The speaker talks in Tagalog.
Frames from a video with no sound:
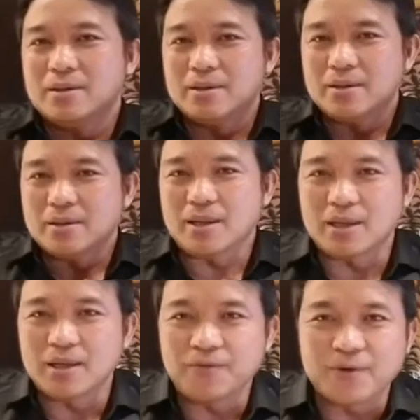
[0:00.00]

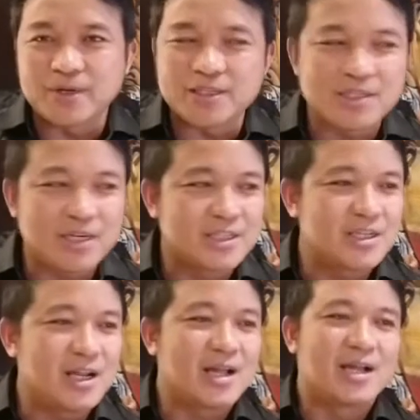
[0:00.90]
Ready for discharge
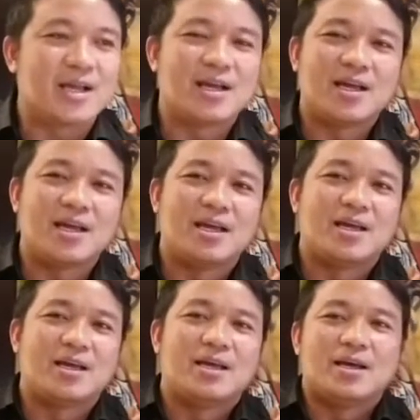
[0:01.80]
na
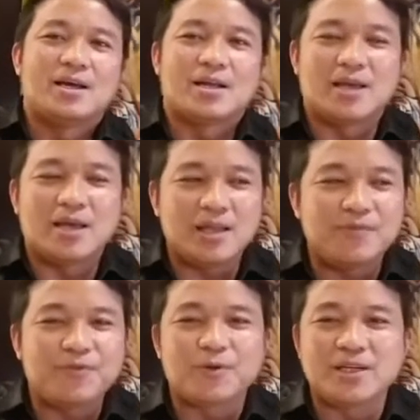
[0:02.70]
ready
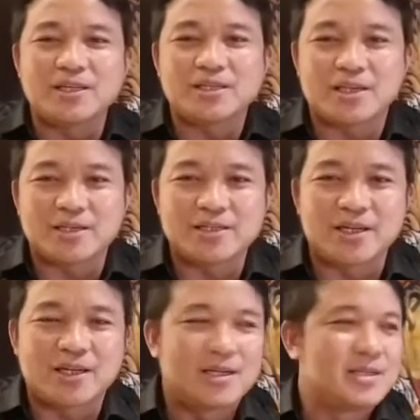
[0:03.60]
for discharge
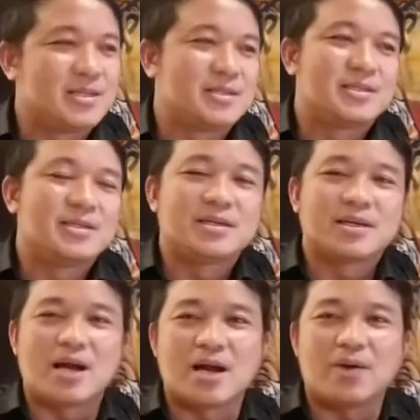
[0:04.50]
na.
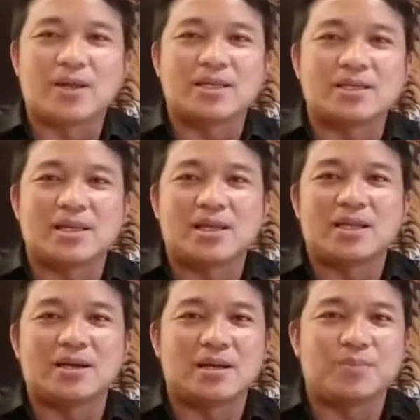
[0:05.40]
Gagawa na sila
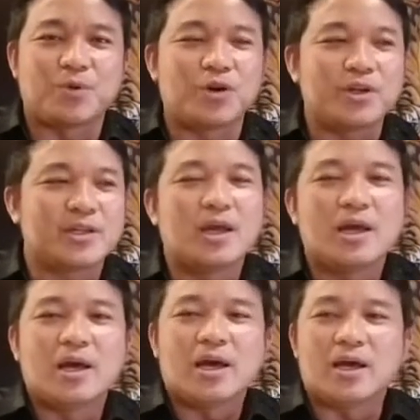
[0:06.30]
ng report
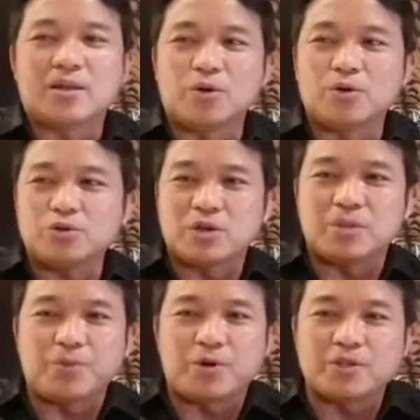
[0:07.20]
and those
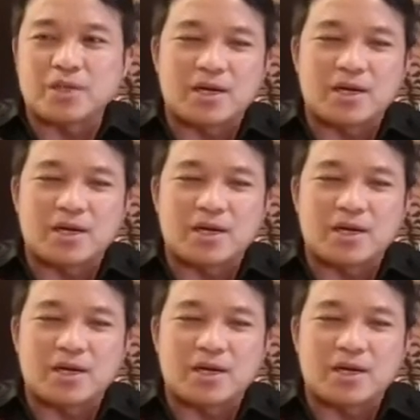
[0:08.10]
reports are